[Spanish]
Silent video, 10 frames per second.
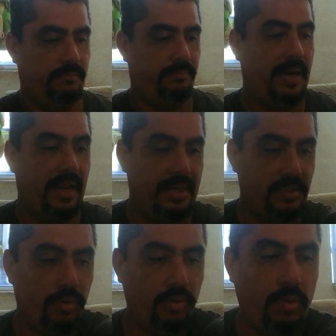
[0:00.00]
para
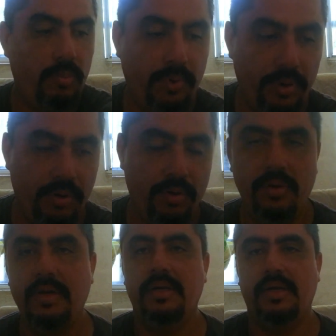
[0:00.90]
eso ocupo yo
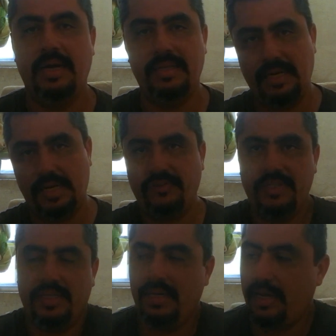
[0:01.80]
el transfer
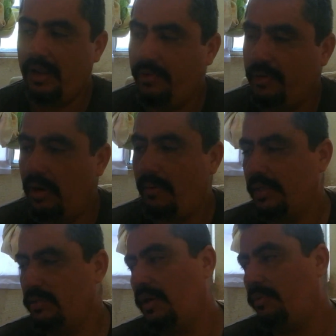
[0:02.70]
serigráfico. La
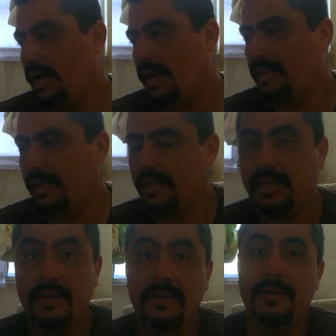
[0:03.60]
verdad es una buena técnica.